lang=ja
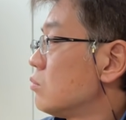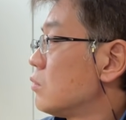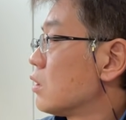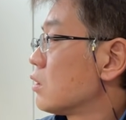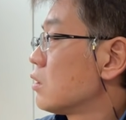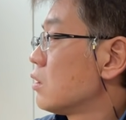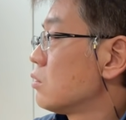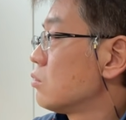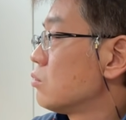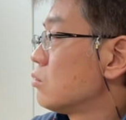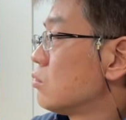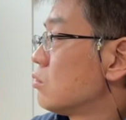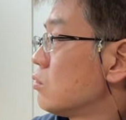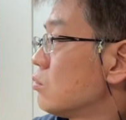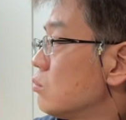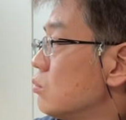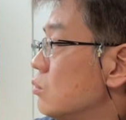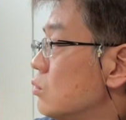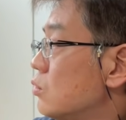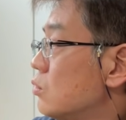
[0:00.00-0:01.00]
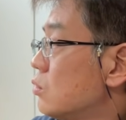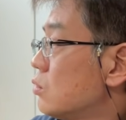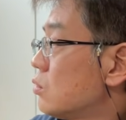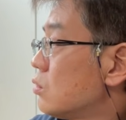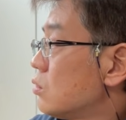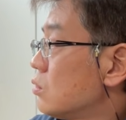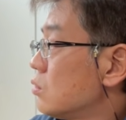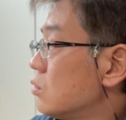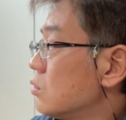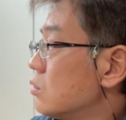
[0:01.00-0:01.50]
まあ、キヤノン
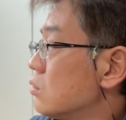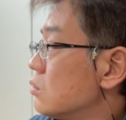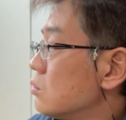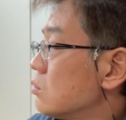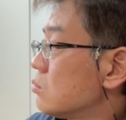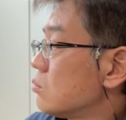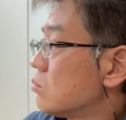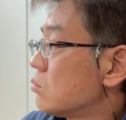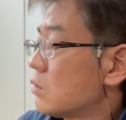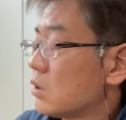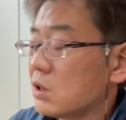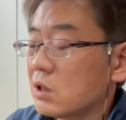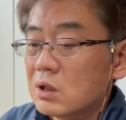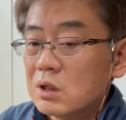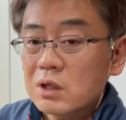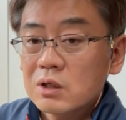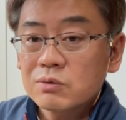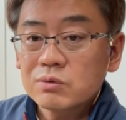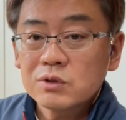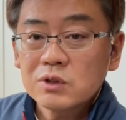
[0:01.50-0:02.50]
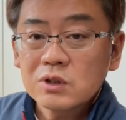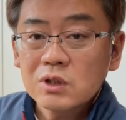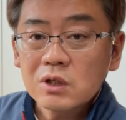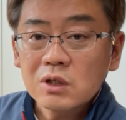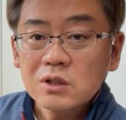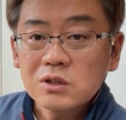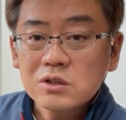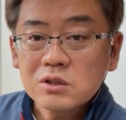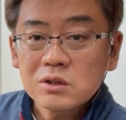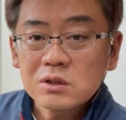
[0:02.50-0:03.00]
もま
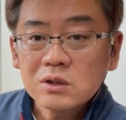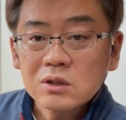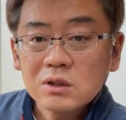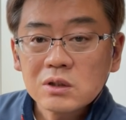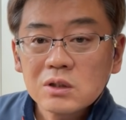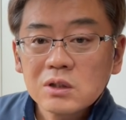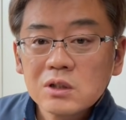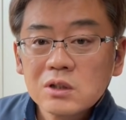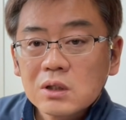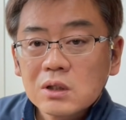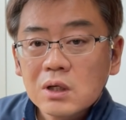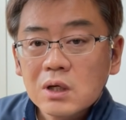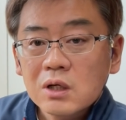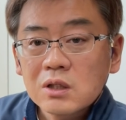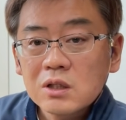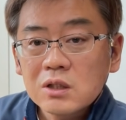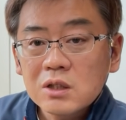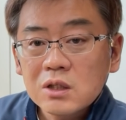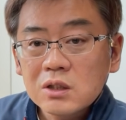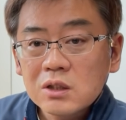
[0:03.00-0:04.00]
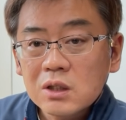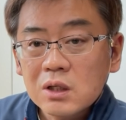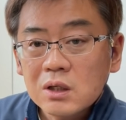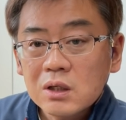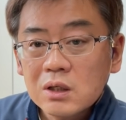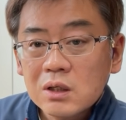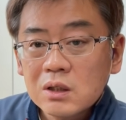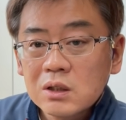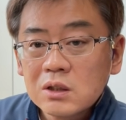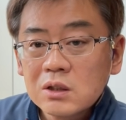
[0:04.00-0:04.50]
F2.8 が出てきた
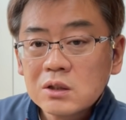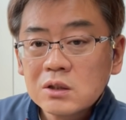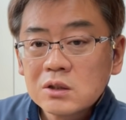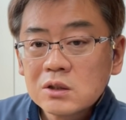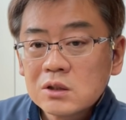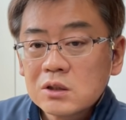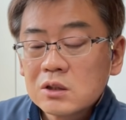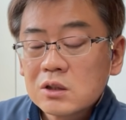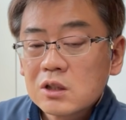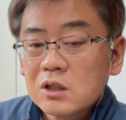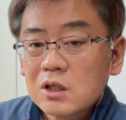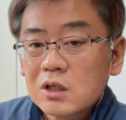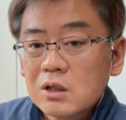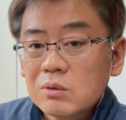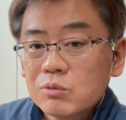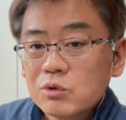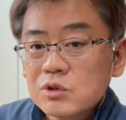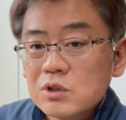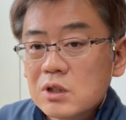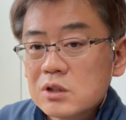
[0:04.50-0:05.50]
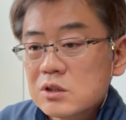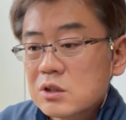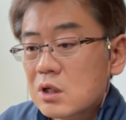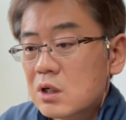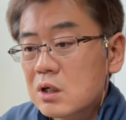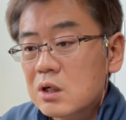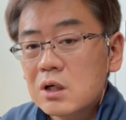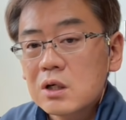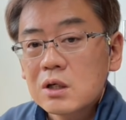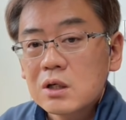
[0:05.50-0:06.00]
ら、えー、もしかした
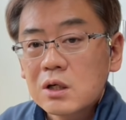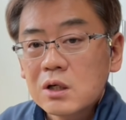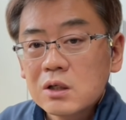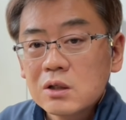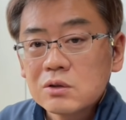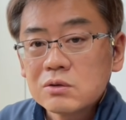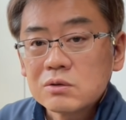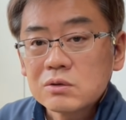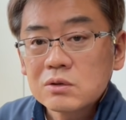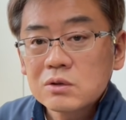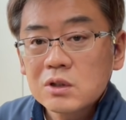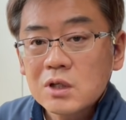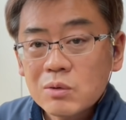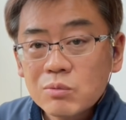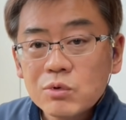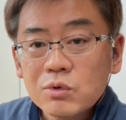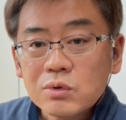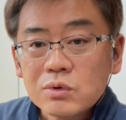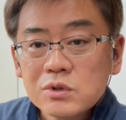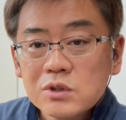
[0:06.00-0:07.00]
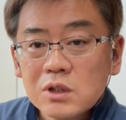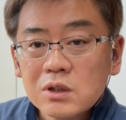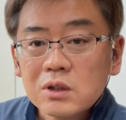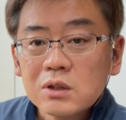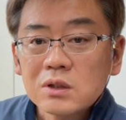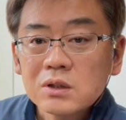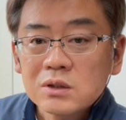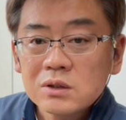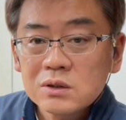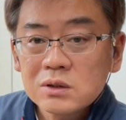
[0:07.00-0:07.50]
ら買い替えるかもしれ
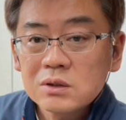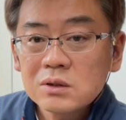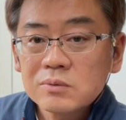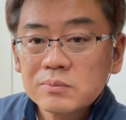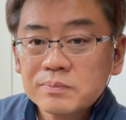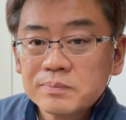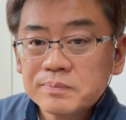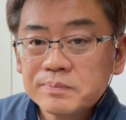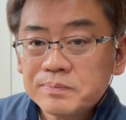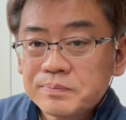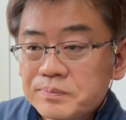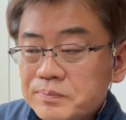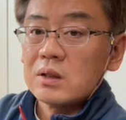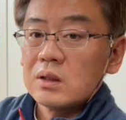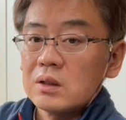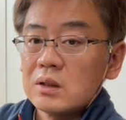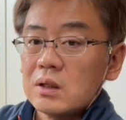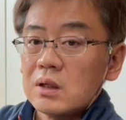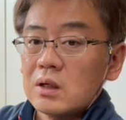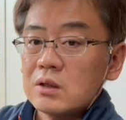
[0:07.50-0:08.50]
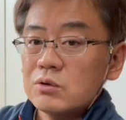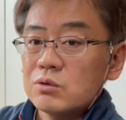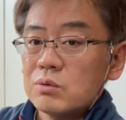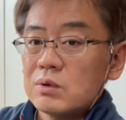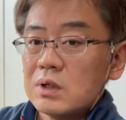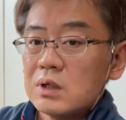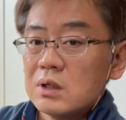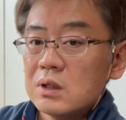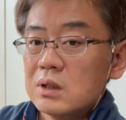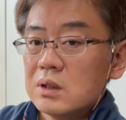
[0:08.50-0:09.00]
ないです。あと
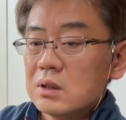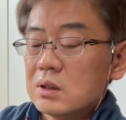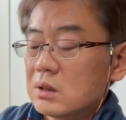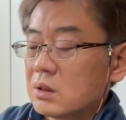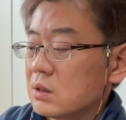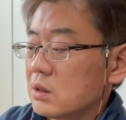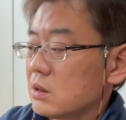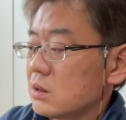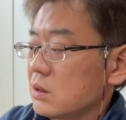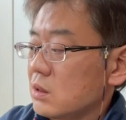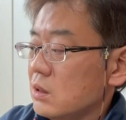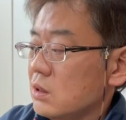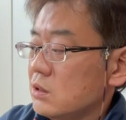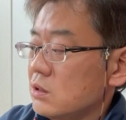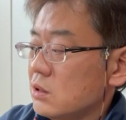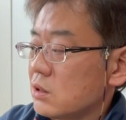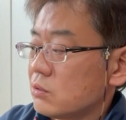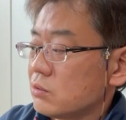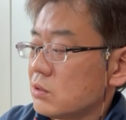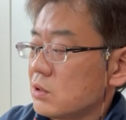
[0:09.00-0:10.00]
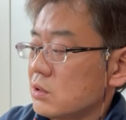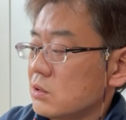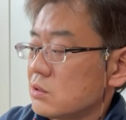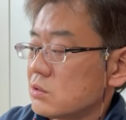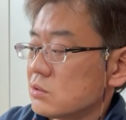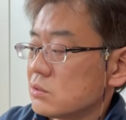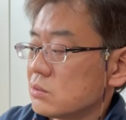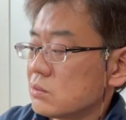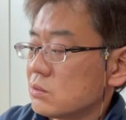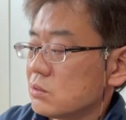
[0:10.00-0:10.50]
は EF
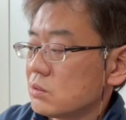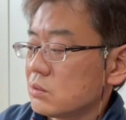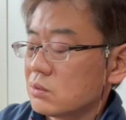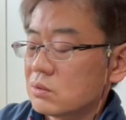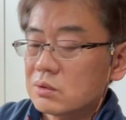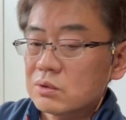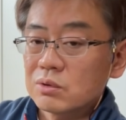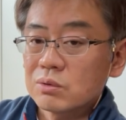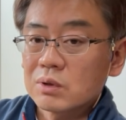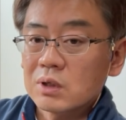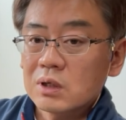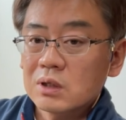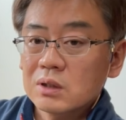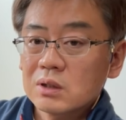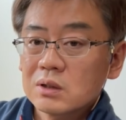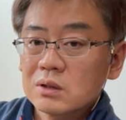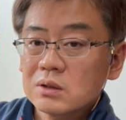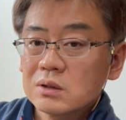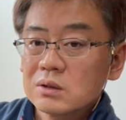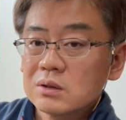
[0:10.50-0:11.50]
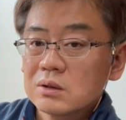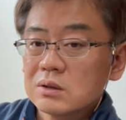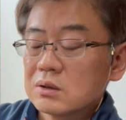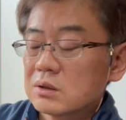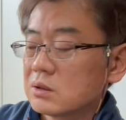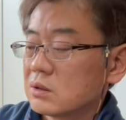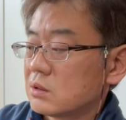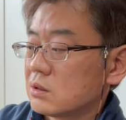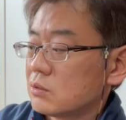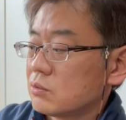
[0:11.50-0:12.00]
レンズの魚眼
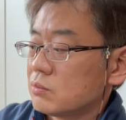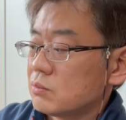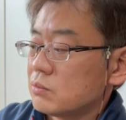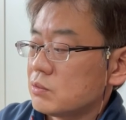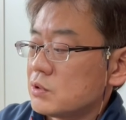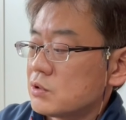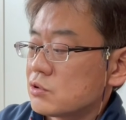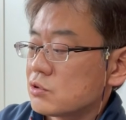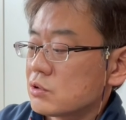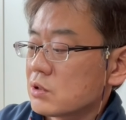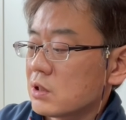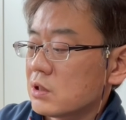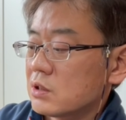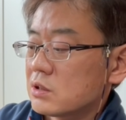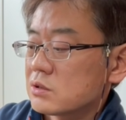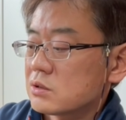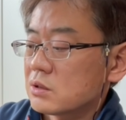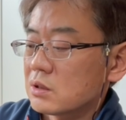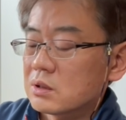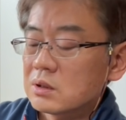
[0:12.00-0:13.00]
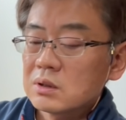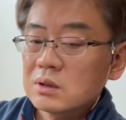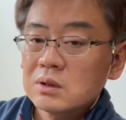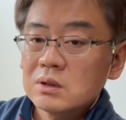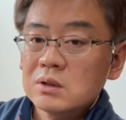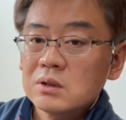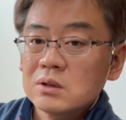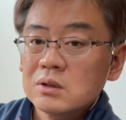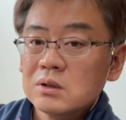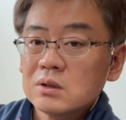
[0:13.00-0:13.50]
フィッシュアイですね。
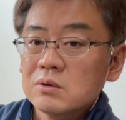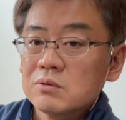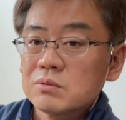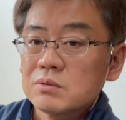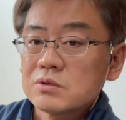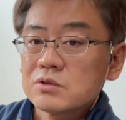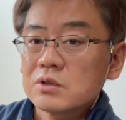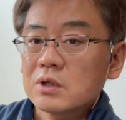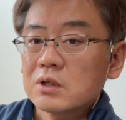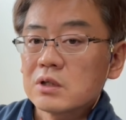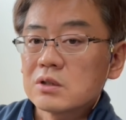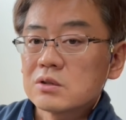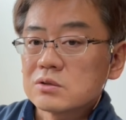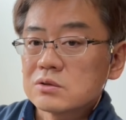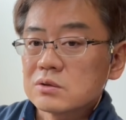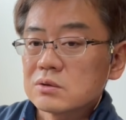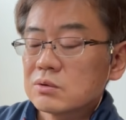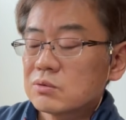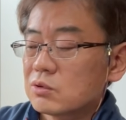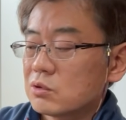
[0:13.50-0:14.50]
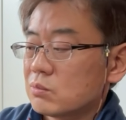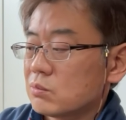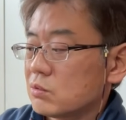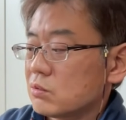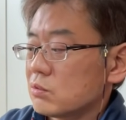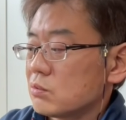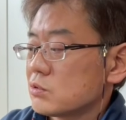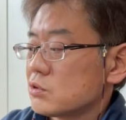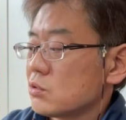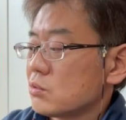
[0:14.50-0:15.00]
フィッシュアイレンズ。これ
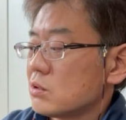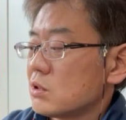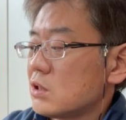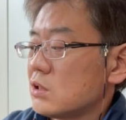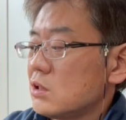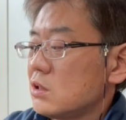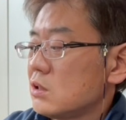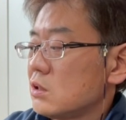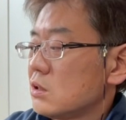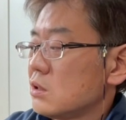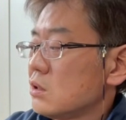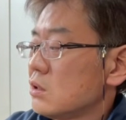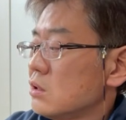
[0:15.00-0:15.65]
もそんなに